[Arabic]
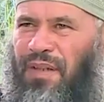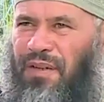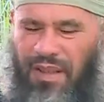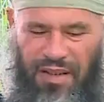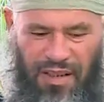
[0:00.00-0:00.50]

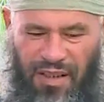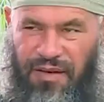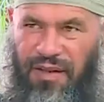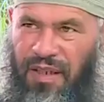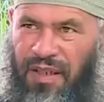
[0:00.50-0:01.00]

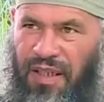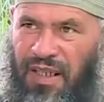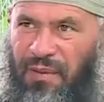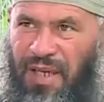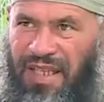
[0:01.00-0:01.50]
يعني
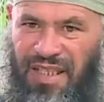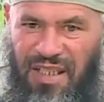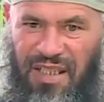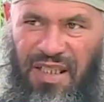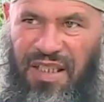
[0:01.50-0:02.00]
حينما
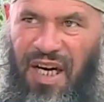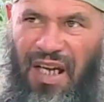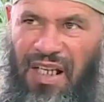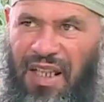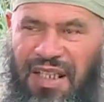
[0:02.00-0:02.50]

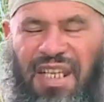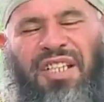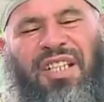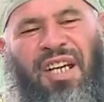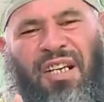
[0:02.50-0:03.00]
يتعرض
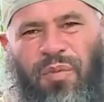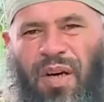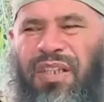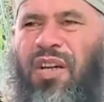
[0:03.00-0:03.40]
يشغل وقته